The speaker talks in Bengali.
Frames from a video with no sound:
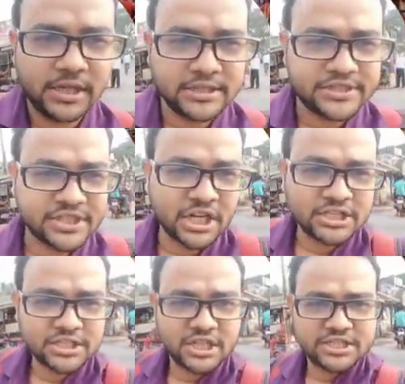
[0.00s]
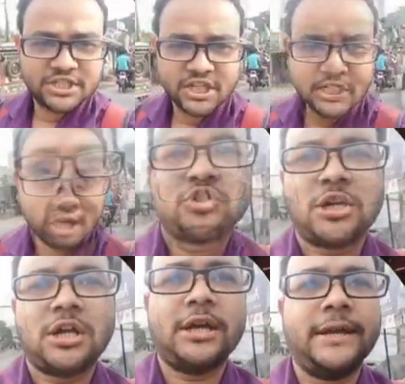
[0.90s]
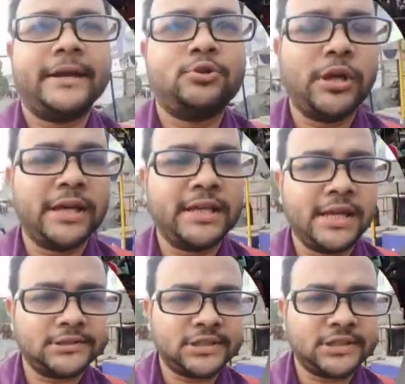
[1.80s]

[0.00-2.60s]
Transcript: রেল স্টেশন আছে সেই স্টেশনটাকে একটু এগিয়ে